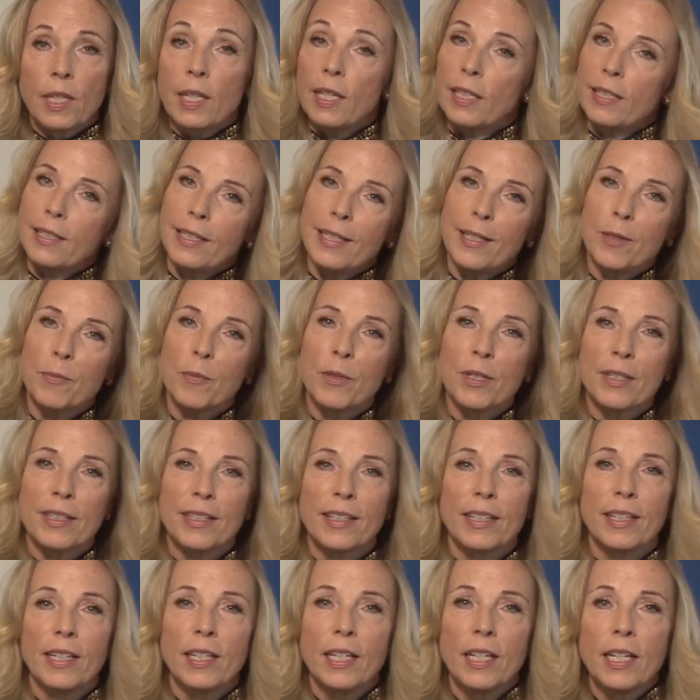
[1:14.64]
Ich nehme
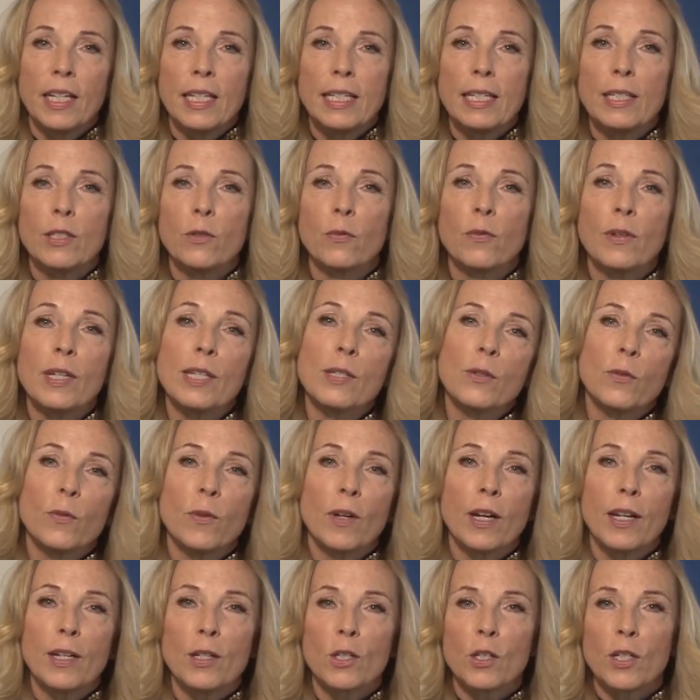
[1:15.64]
diese
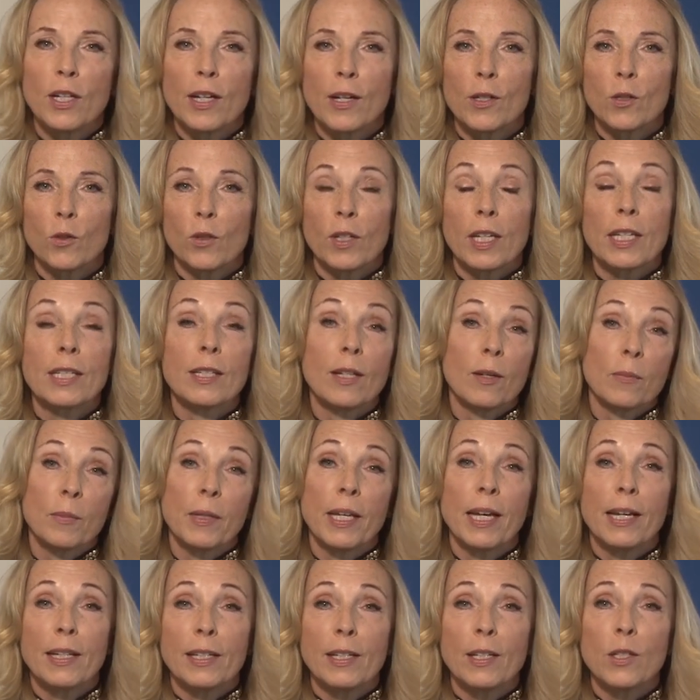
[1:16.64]
Festveranstaltung deshalb
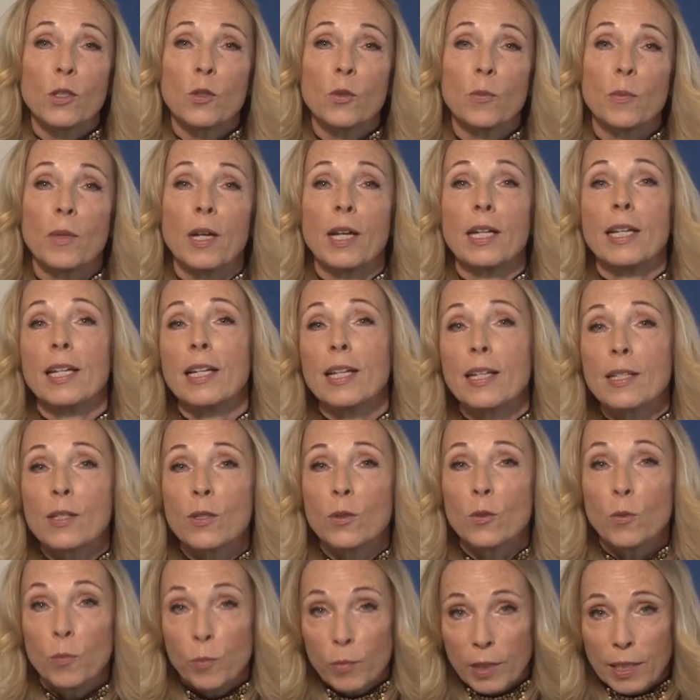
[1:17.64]
gerne zum
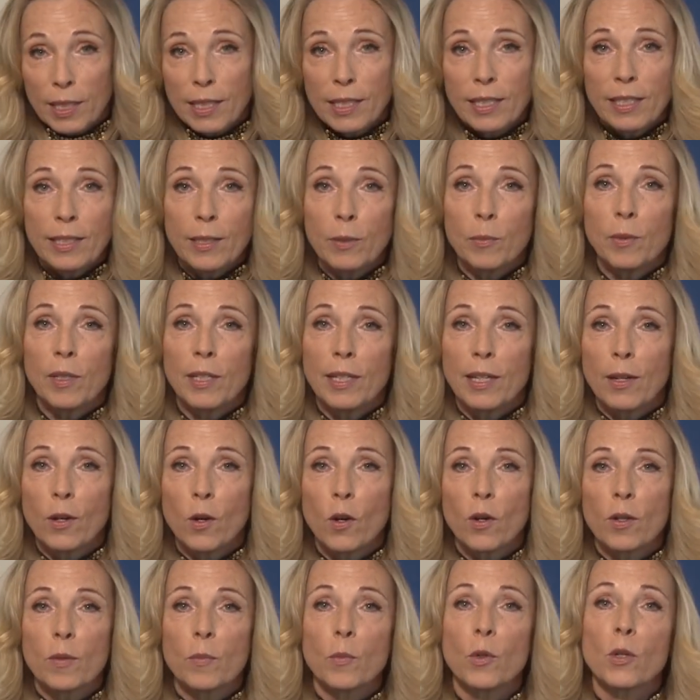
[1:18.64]
Anlass, um Ihnen, lieber Herr
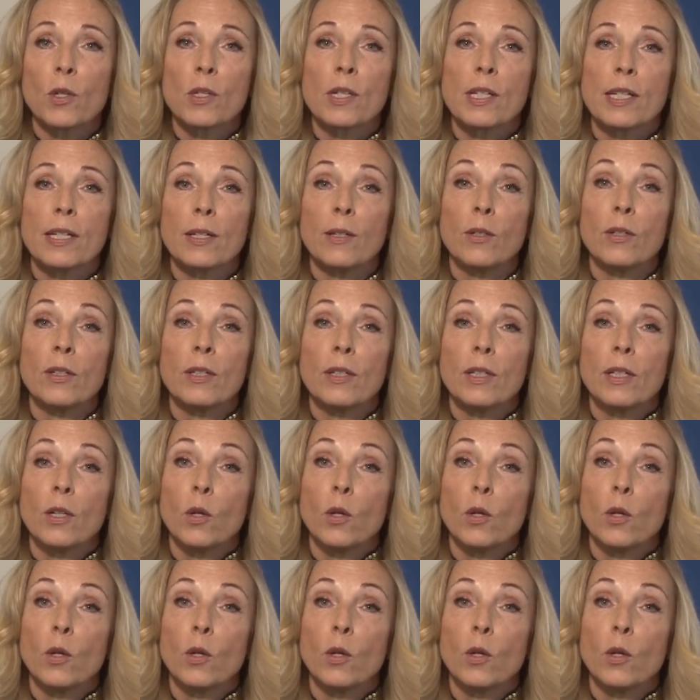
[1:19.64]
Hornbostel,